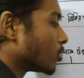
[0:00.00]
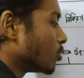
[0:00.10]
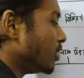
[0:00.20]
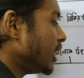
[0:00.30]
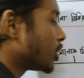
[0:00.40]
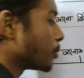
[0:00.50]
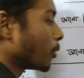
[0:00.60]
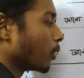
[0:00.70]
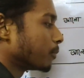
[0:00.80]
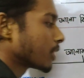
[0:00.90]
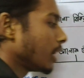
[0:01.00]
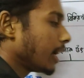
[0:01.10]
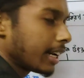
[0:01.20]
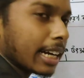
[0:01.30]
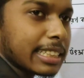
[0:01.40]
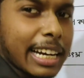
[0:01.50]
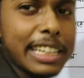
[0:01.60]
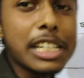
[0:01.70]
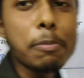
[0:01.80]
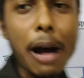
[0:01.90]
বস্তু নিষ্প্রভ ঠিক আছে
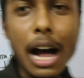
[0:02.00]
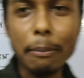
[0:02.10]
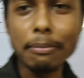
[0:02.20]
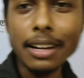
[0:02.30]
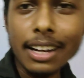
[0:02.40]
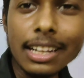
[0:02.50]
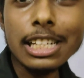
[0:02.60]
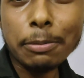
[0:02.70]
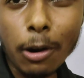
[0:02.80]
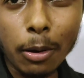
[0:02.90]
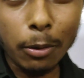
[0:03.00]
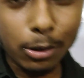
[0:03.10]
এরা নিষ্পাপ নিষ্প্রভ